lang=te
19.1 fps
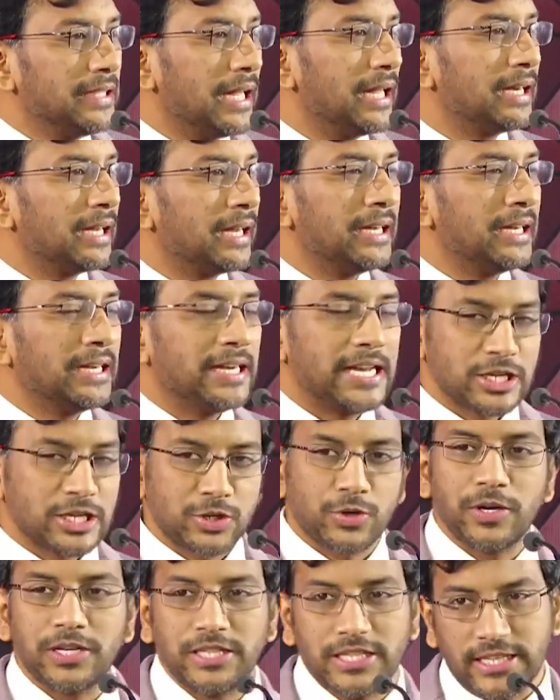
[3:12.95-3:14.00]
దాన్ని
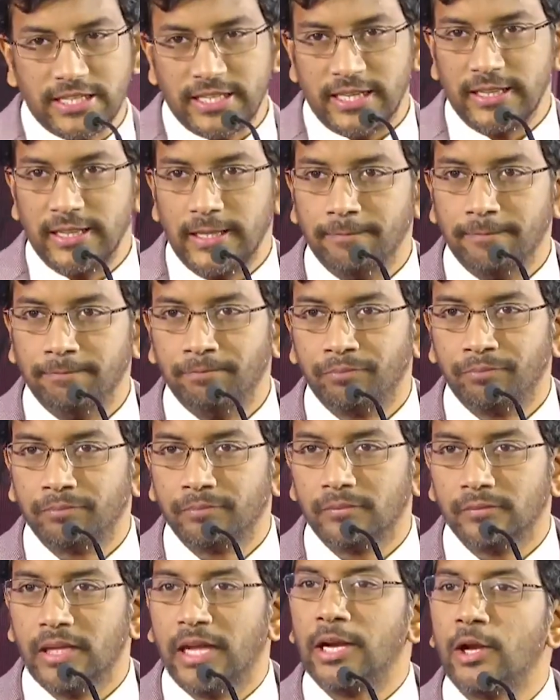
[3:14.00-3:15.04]
డెస్ట్రాయ్ చేసేద్దాం
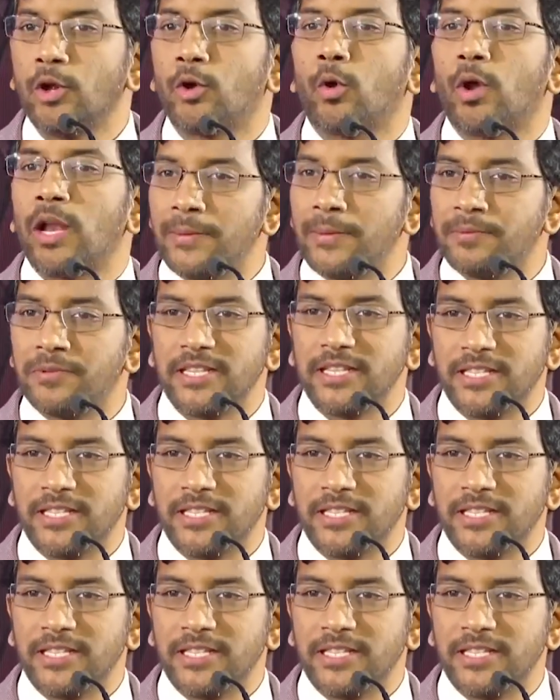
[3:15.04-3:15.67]
దాన్ని కొలాప్స్